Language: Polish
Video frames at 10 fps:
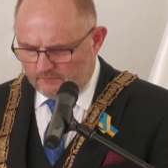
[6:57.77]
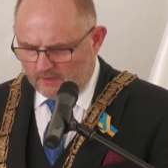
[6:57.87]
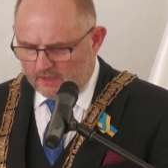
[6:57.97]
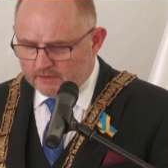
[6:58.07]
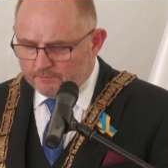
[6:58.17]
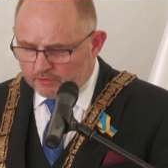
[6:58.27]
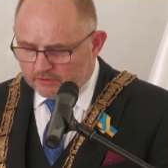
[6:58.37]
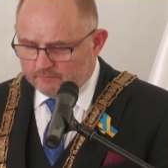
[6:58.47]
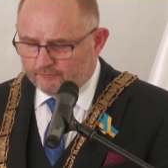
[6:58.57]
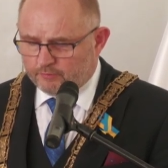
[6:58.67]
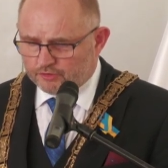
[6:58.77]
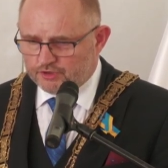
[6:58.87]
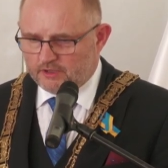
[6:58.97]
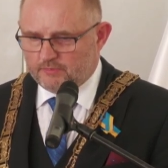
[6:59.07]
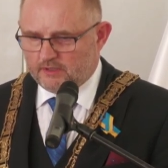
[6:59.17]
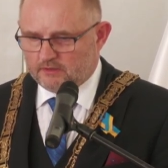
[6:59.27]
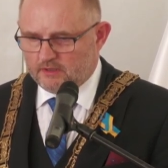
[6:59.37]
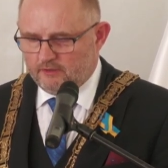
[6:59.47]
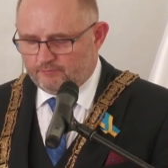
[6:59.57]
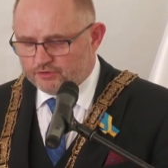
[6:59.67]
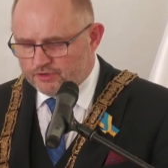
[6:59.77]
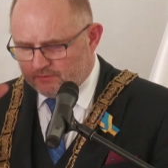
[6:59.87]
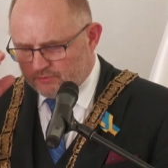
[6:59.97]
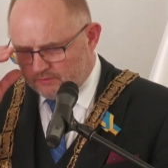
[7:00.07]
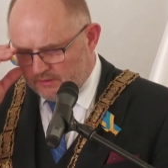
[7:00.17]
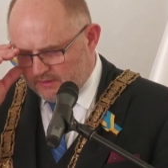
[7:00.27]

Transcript: a i potem w podziemiach, w podziemiu,